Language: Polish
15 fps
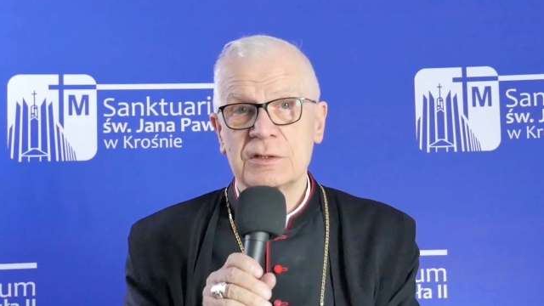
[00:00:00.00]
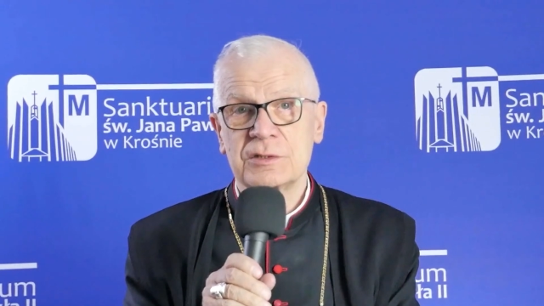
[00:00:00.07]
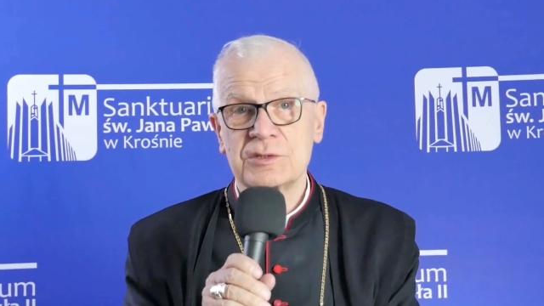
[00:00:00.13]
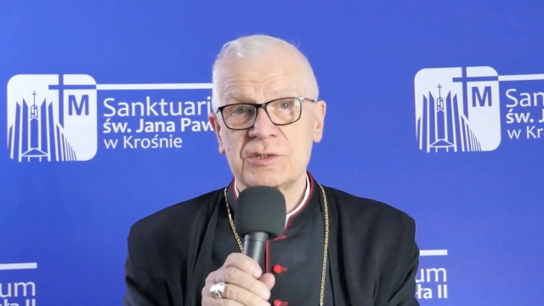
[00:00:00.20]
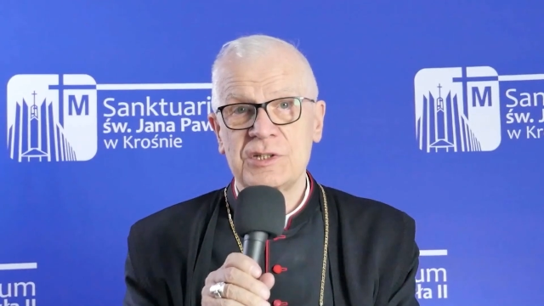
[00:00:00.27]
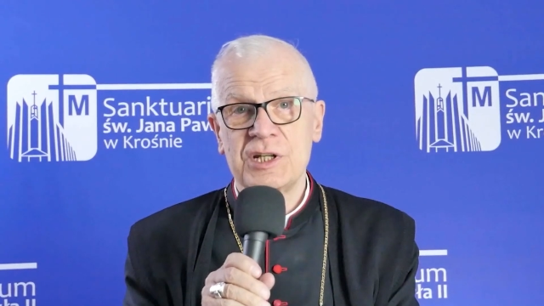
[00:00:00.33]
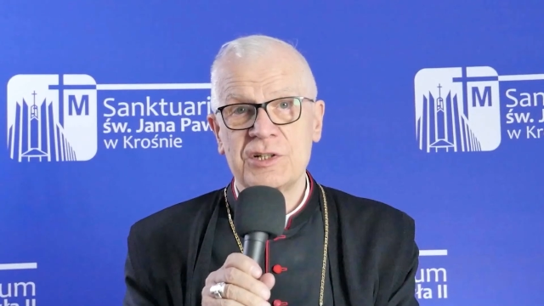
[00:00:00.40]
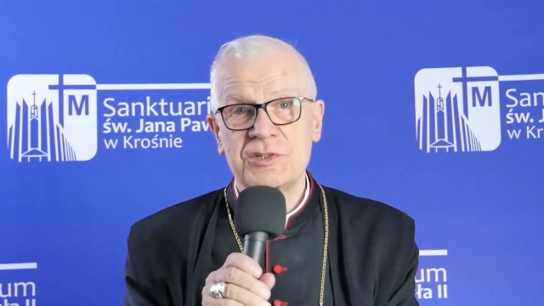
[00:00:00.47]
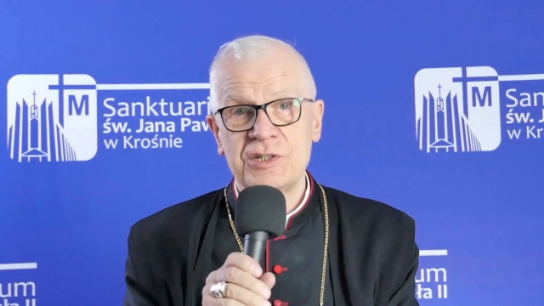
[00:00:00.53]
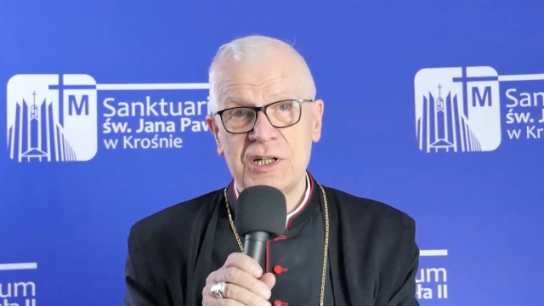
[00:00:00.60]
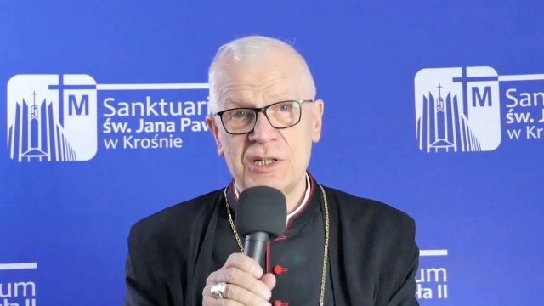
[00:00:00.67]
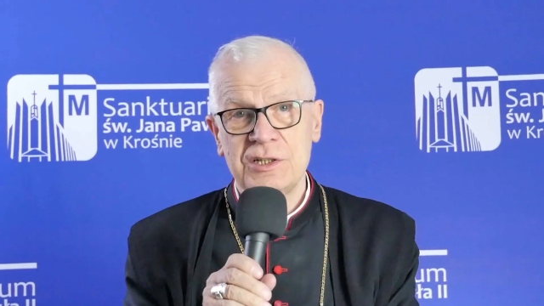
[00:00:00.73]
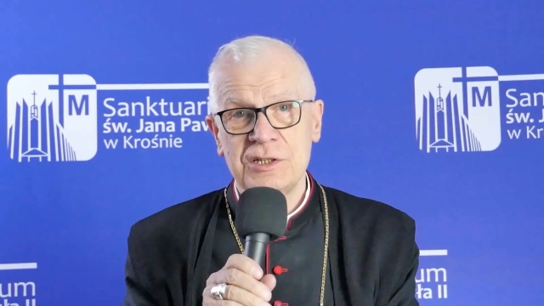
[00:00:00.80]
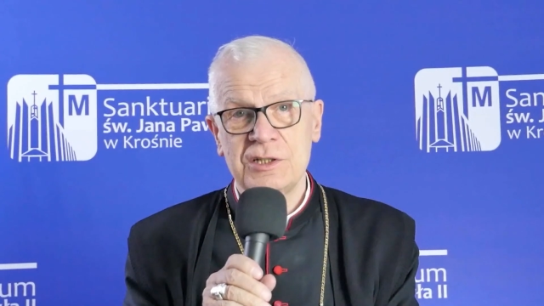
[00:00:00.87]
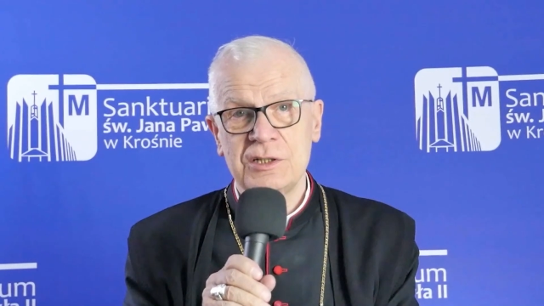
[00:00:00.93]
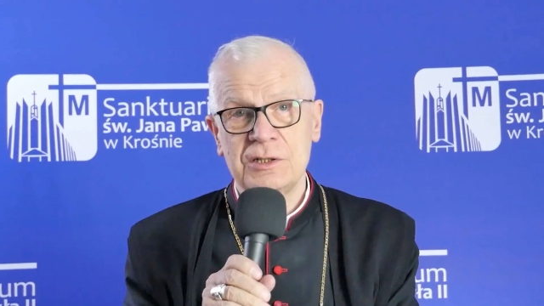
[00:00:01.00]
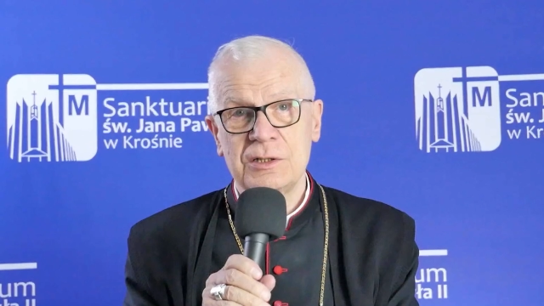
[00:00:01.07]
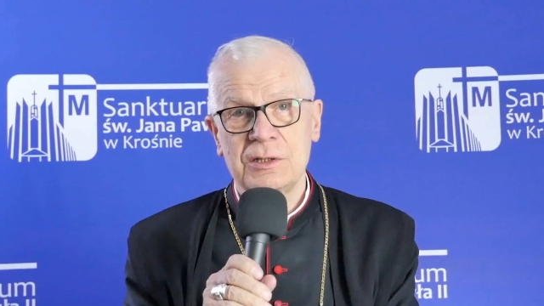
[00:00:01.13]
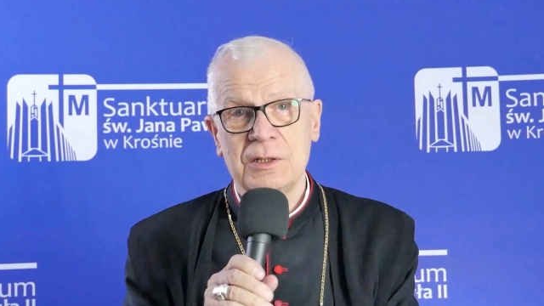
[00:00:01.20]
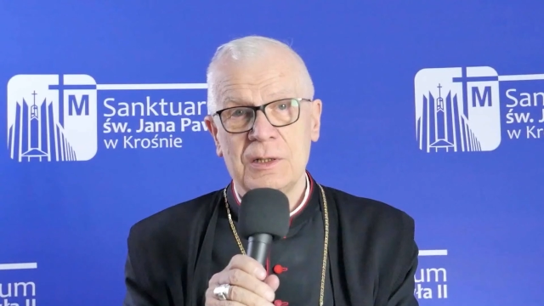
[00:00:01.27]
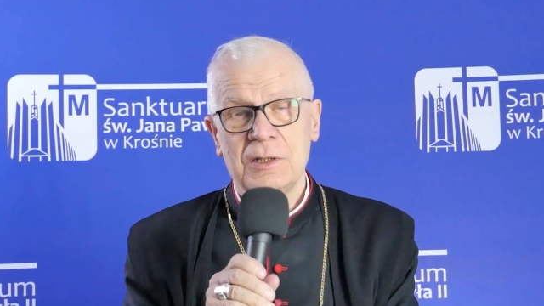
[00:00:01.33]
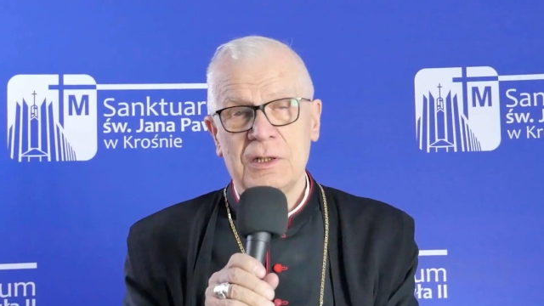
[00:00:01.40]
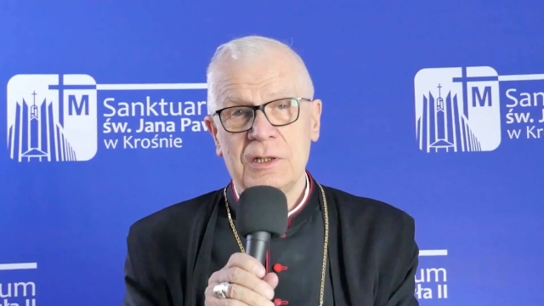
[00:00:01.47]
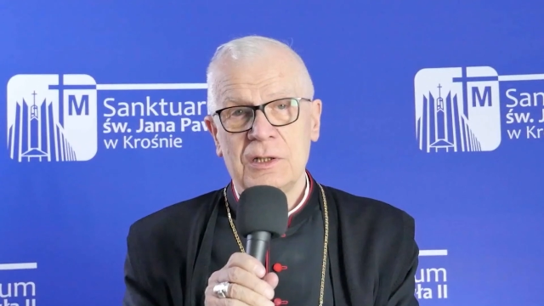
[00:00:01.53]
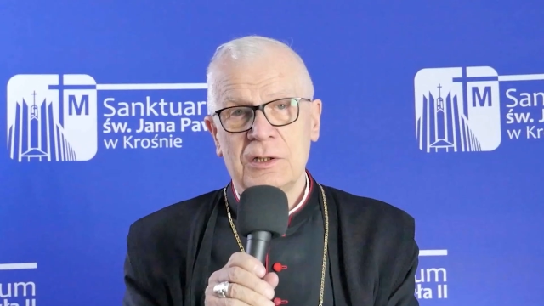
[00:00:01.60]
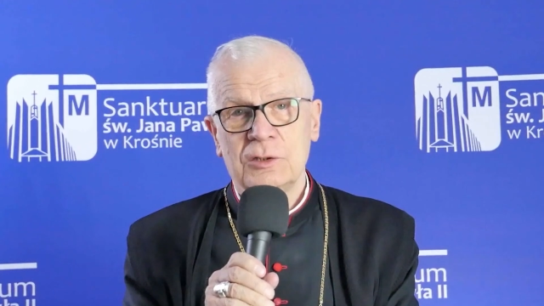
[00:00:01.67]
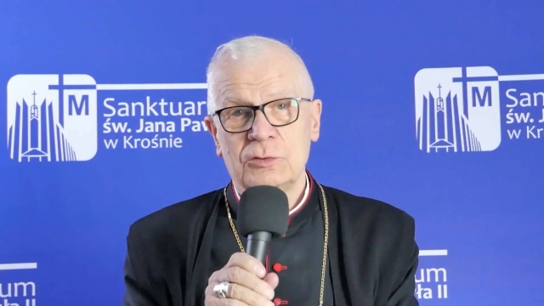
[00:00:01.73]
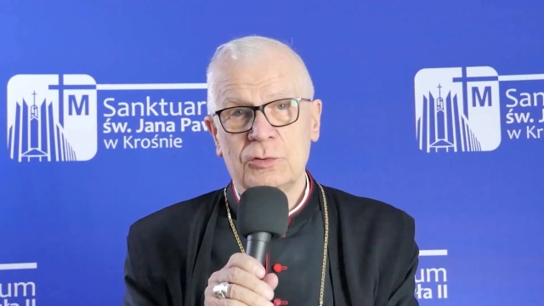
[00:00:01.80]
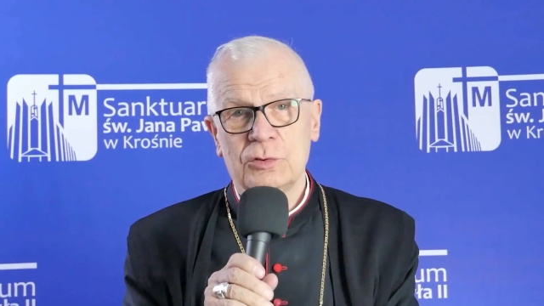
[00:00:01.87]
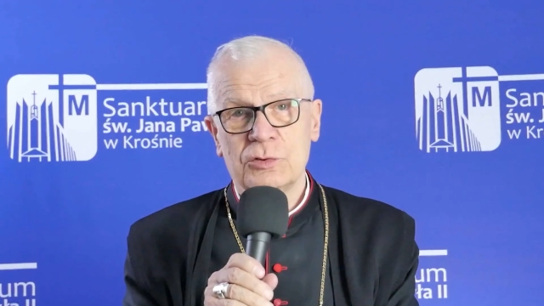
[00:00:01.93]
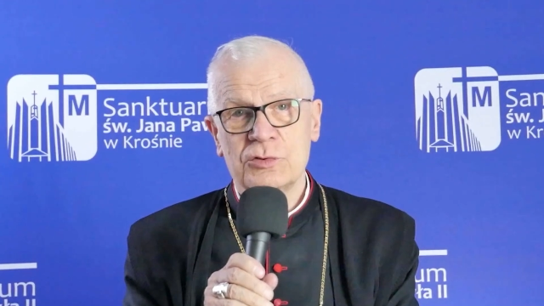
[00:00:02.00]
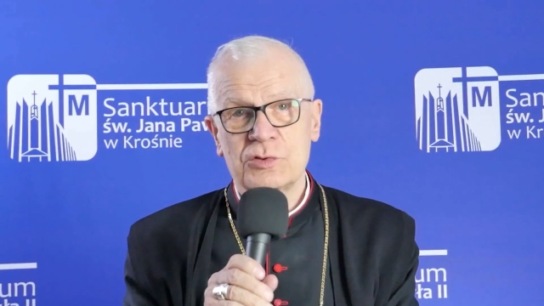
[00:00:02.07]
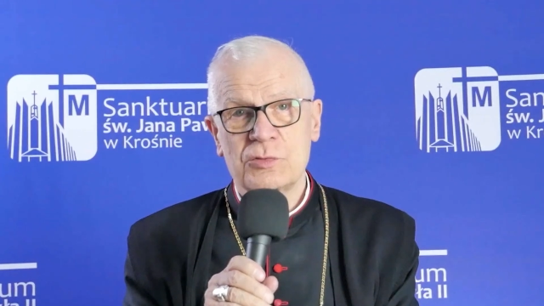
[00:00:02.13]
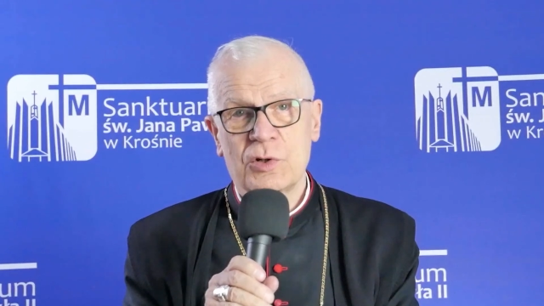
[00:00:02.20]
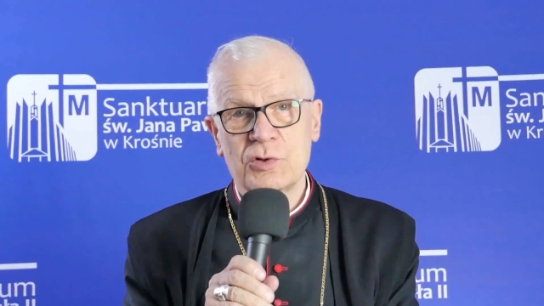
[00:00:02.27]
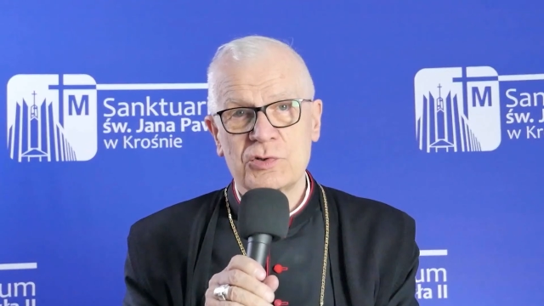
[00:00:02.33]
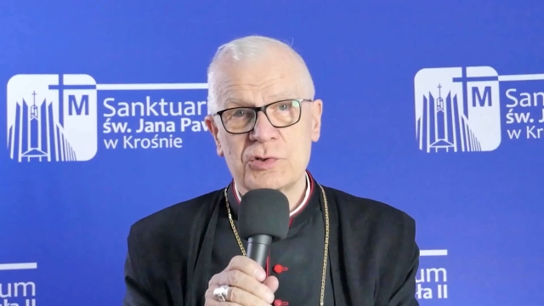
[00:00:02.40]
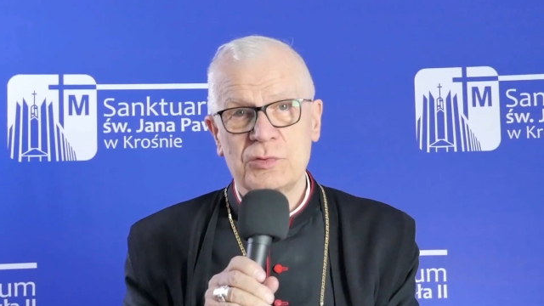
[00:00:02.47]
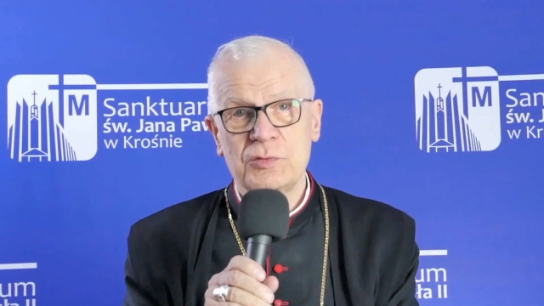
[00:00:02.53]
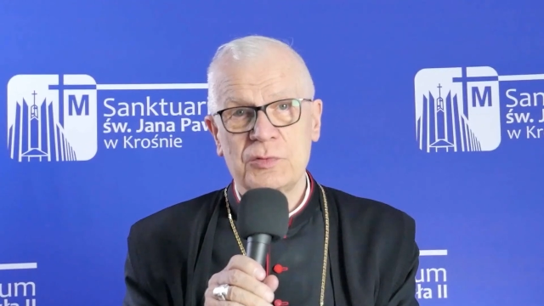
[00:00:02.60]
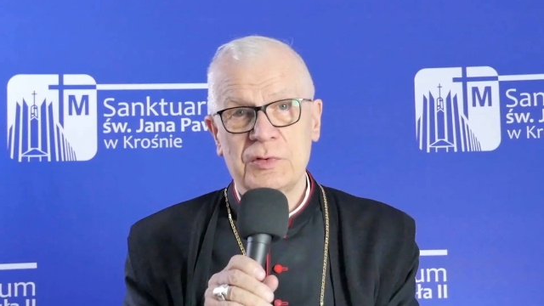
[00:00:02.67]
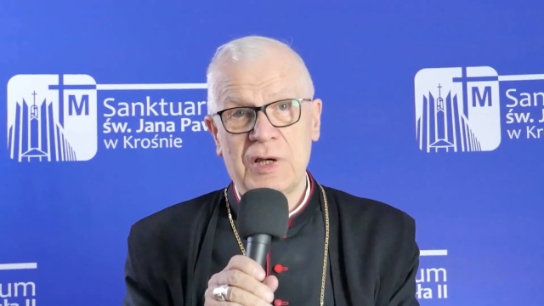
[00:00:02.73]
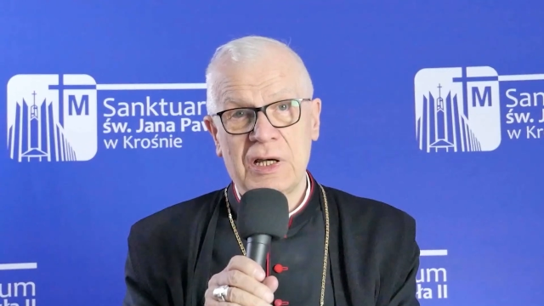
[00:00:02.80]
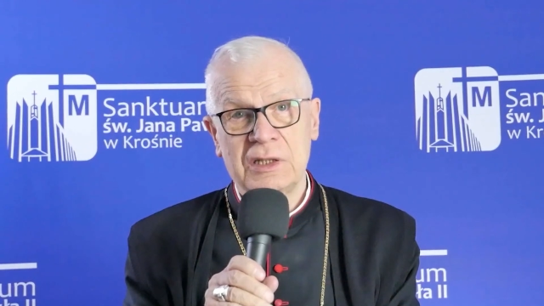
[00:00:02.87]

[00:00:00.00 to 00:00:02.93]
z nadziei, którą złożył w